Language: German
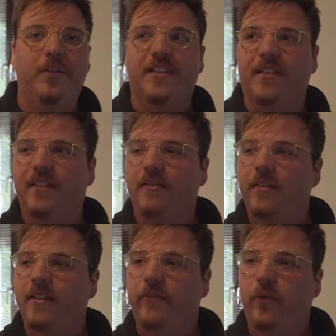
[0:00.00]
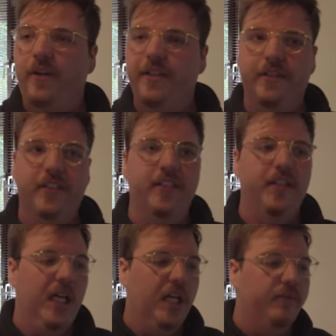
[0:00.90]
auch unser, den, den Vlog hier.
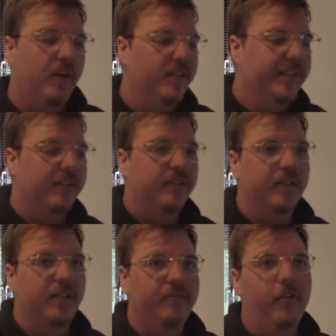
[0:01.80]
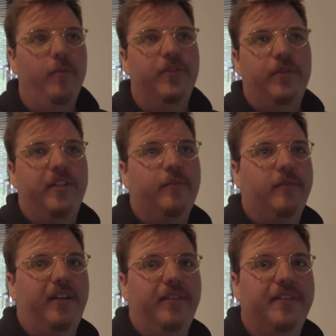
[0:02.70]
War wie gesagt warum sollte
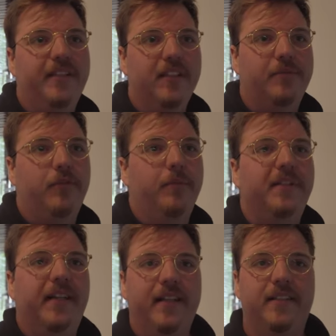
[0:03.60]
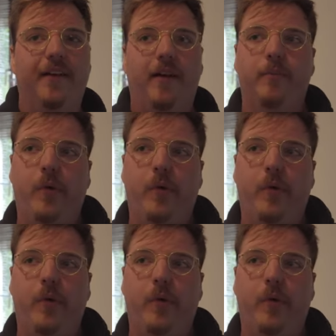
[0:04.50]
ich behind the scenes von Interesse